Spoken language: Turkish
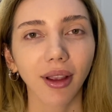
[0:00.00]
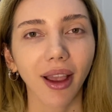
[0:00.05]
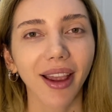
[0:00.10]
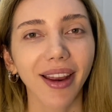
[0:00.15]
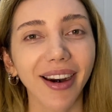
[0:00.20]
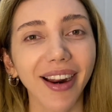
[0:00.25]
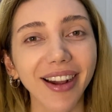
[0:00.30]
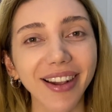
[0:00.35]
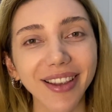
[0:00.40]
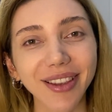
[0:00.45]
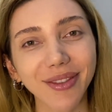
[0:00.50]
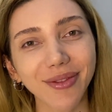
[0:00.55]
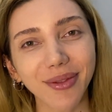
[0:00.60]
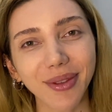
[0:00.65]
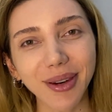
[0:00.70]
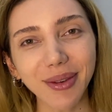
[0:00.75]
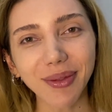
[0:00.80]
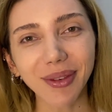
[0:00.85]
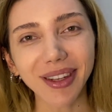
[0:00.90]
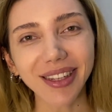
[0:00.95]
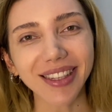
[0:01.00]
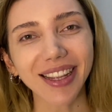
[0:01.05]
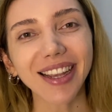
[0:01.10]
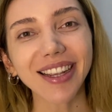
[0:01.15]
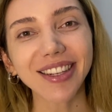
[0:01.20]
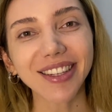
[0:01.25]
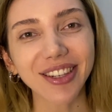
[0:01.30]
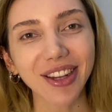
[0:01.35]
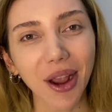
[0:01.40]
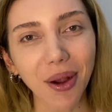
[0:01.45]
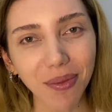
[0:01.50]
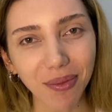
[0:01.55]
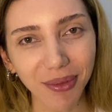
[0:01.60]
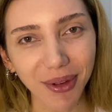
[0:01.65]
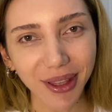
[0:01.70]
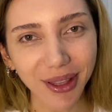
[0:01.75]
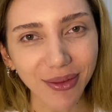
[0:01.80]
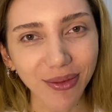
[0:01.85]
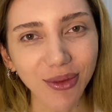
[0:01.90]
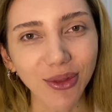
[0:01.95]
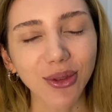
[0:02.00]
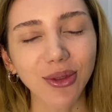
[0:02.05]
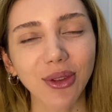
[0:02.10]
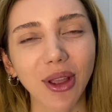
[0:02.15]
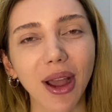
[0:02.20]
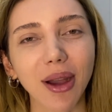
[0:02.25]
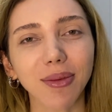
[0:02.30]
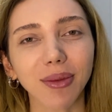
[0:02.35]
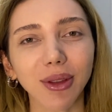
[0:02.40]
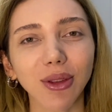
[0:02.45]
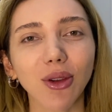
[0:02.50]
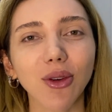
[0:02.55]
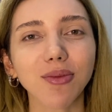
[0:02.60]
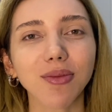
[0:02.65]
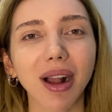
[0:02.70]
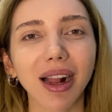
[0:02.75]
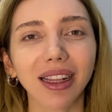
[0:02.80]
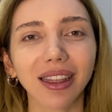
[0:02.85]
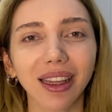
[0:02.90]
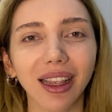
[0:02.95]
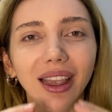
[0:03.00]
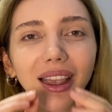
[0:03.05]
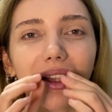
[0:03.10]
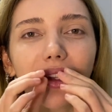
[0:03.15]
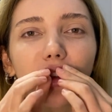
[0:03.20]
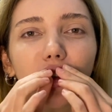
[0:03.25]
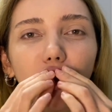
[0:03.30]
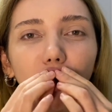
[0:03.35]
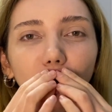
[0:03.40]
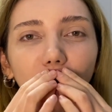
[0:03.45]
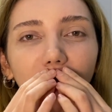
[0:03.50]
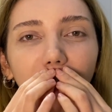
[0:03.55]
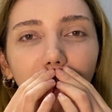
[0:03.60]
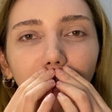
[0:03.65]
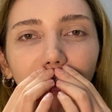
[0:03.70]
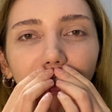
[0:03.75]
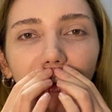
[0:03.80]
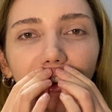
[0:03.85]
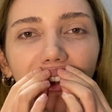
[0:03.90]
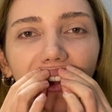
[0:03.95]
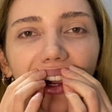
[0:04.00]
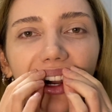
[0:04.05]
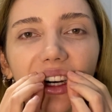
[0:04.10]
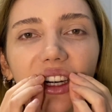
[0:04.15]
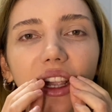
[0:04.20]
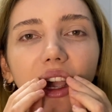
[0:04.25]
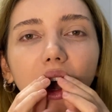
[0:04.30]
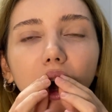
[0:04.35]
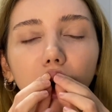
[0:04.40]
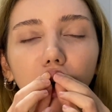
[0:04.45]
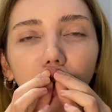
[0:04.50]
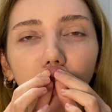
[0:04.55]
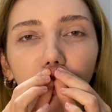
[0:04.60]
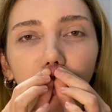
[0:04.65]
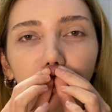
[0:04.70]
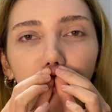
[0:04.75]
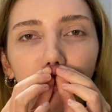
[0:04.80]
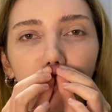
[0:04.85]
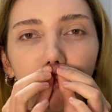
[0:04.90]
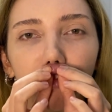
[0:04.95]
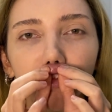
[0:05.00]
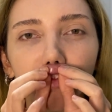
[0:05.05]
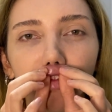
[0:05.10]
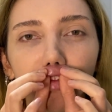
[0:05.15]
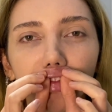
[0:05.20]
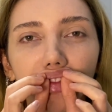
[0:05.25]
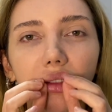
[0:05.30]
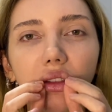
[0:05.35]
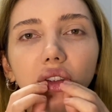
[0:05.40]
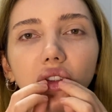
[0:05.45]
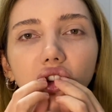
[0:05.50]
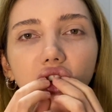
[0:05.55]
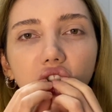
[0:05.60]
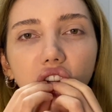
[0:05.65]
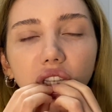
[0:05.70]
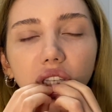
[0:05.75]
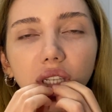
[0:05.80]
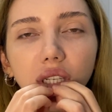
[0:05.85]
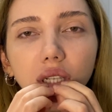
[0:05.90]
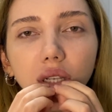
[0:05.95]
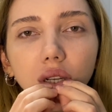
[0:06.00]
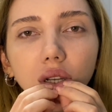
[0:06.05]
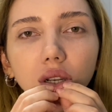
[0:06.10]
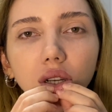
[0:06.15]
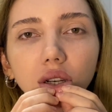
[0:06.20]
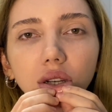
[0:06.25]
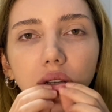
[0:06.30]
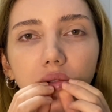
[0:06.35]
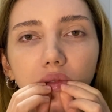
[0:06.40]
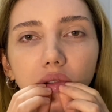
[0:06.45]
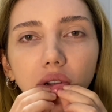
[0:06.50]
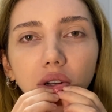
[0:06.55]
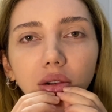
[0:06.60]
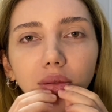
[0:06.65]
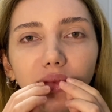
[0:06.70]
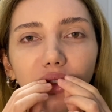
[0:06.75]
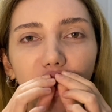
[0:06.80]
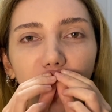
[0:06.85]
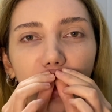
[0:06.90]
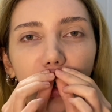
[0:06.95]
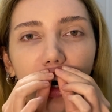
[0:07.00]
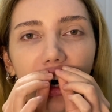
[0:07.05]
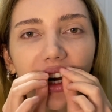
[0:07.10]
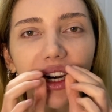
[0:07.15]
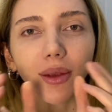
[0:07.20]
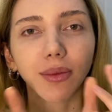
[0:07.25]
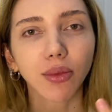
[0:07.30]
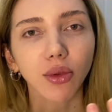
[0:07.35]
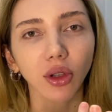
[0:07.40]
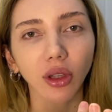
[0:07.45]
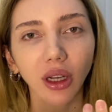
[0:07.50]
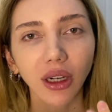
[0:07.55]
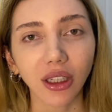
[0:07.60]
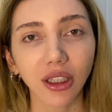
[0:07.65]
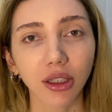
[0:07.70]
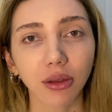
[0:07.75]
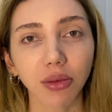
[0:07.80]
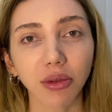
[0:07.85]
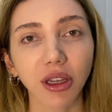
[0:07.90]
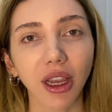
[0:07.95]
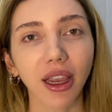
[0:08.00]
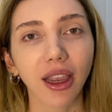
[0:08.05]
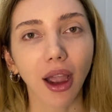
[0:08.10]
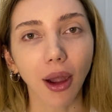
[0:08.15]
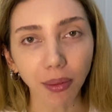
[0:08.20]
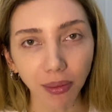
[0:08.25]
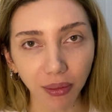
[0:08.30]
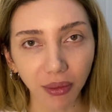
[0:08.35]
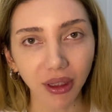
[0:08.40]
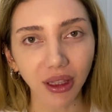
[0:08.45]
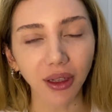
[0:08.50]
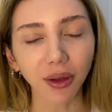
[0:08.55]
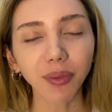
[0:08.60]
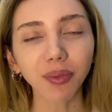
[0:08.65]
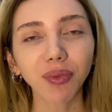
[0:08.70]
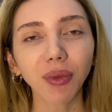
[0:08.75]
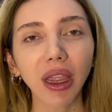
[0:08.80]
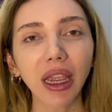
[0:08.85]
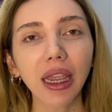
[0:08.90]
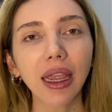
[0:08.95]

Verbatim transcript: herhangi bir masaj yapmadım dudağıma. Normalde şöyle yapıyorlar ya. İşte şöyle şöyle bir şeyler yapıyorlar. Hiçbir şey yapmadım.